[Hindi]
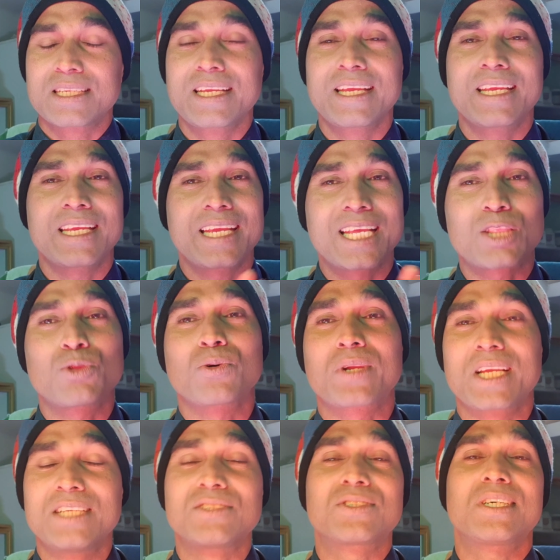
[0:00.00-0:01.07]
कि ये तो
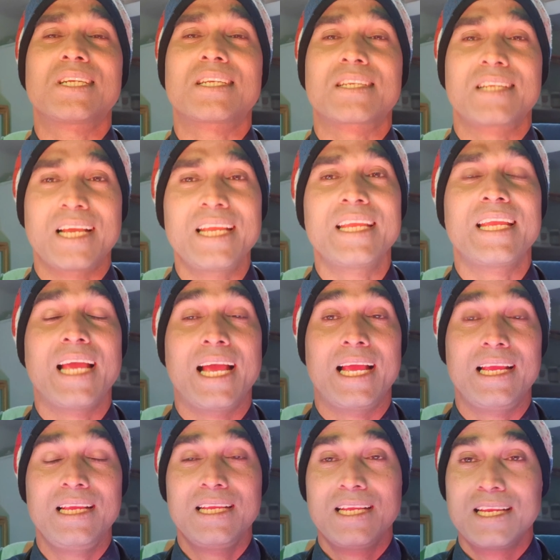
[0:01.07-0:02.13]
कैंसर नहीं
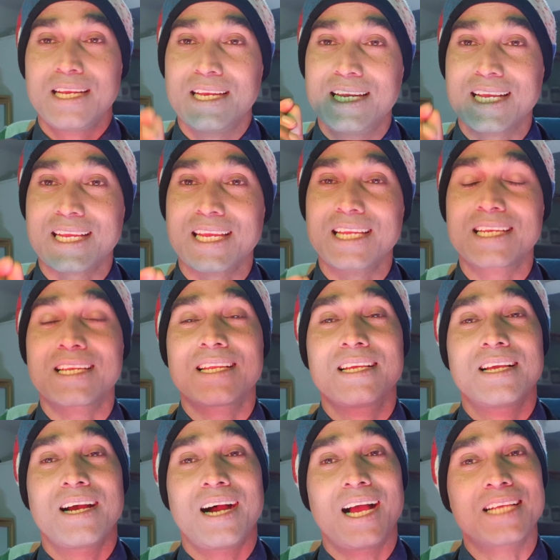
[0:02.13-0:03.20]
है लेकिन
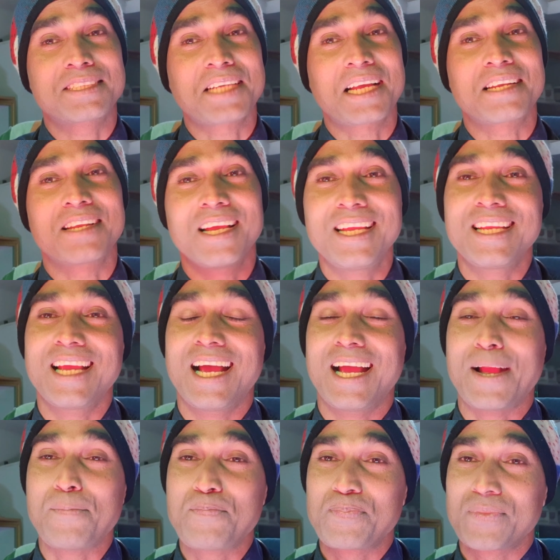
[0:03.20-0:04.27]
ऐसा नहीं
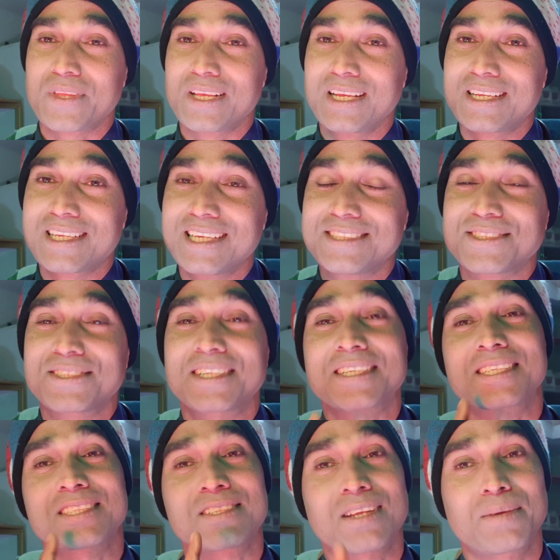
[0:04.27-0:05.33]
है कि कैंसर
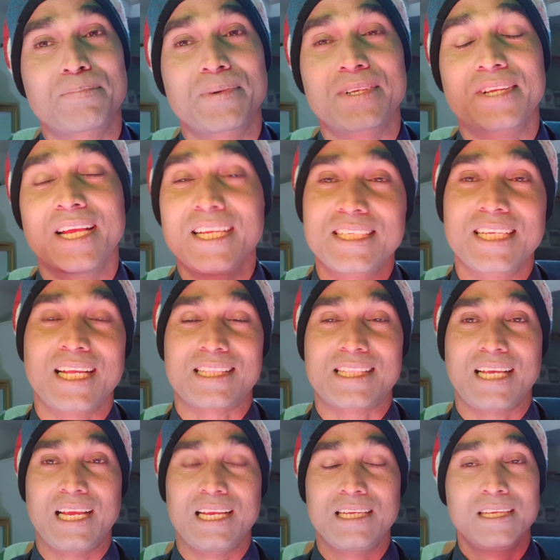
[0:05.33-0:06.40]
के तरफ पे नहीं
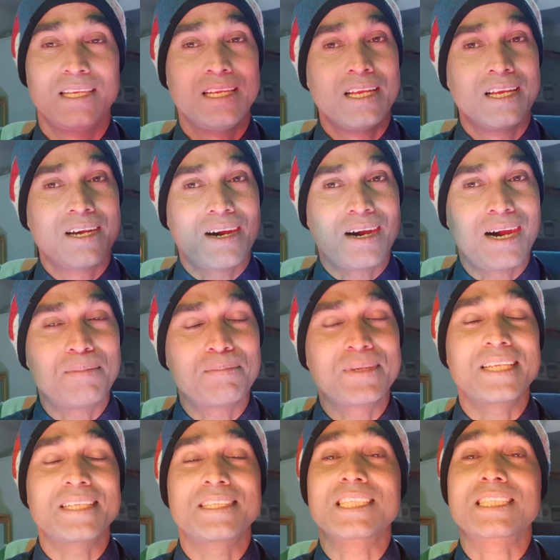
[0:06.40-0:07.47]
जाता है
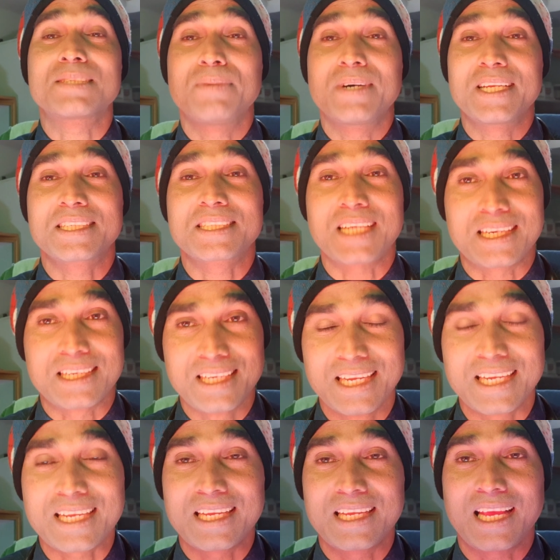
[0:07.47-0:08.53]
हमने जिस मरीज का
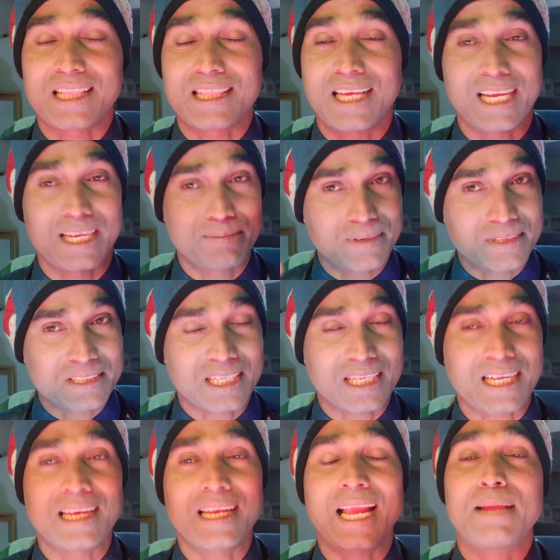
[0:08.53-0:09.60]
ठीक किया था एक
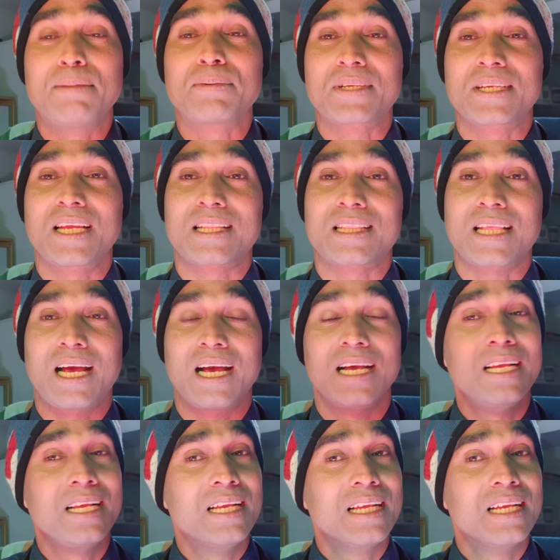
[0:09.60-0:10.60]
बच्चे का लाइफ किया था